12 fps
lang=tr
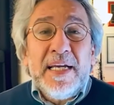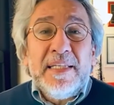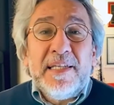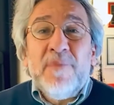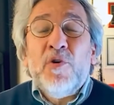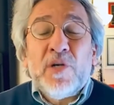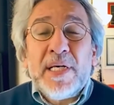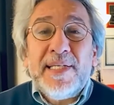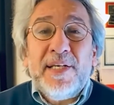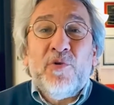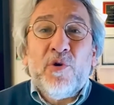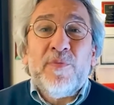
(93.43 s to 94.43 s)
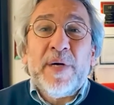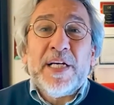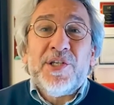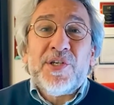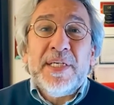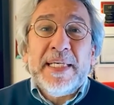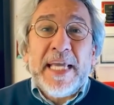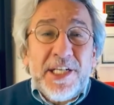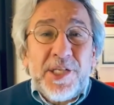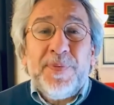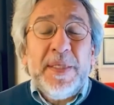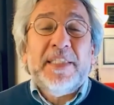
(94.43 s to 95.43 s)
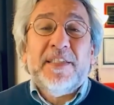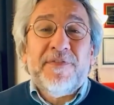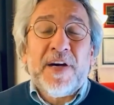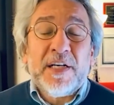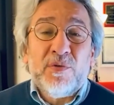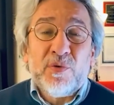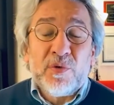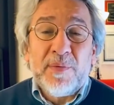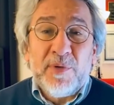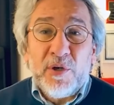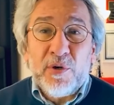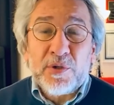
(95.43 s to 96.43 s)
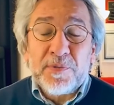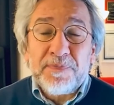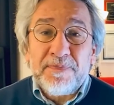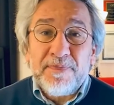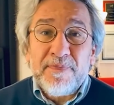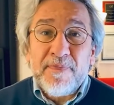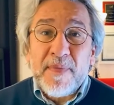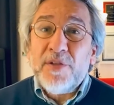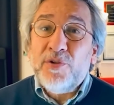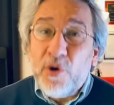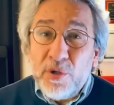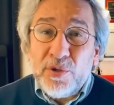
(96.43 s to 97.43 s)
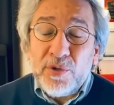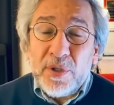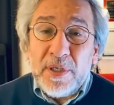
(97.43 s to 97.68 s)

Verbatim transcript: demokrasiyi korumak için geniş bir ittifak kurulabiliyor. 4.